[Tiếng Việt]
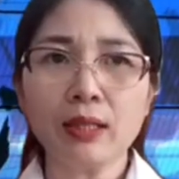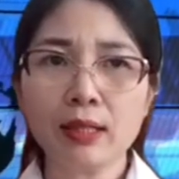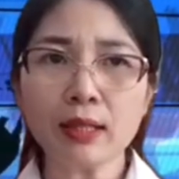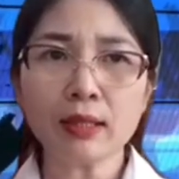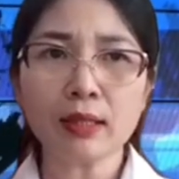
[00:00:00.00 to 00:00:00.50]

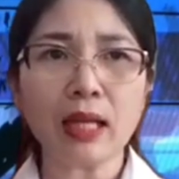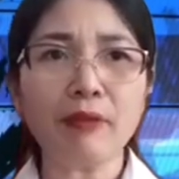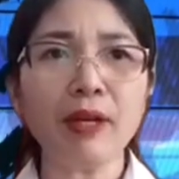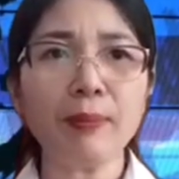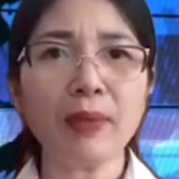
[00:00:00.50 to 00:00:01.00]
dựng
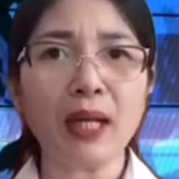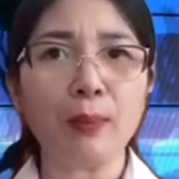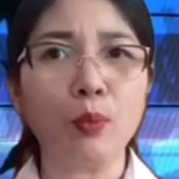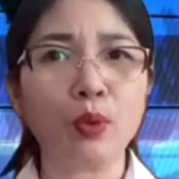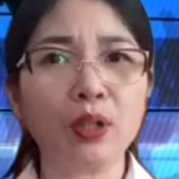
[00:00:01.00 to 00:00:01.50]
trái phép cả
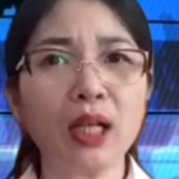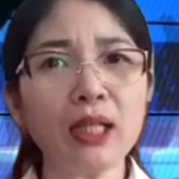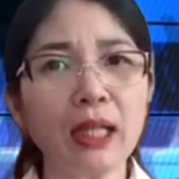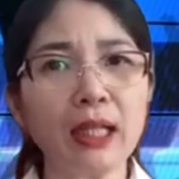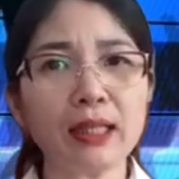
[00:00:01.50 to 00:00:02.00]
một
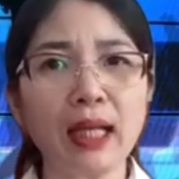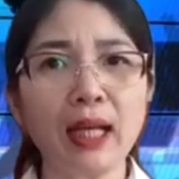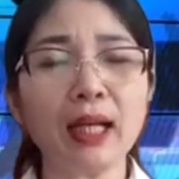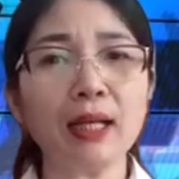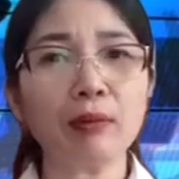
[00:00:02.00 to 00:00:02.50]
cây thánh
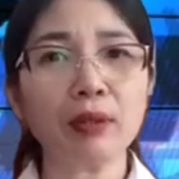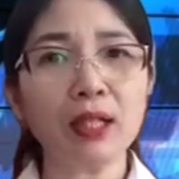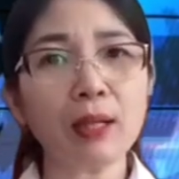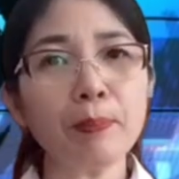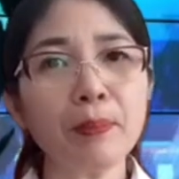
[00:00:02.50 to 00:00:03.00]
giá cao tới
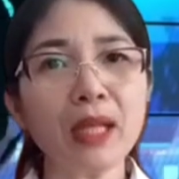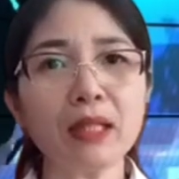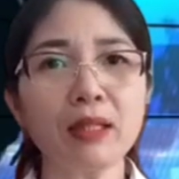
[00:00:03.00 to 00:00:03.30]
5 mét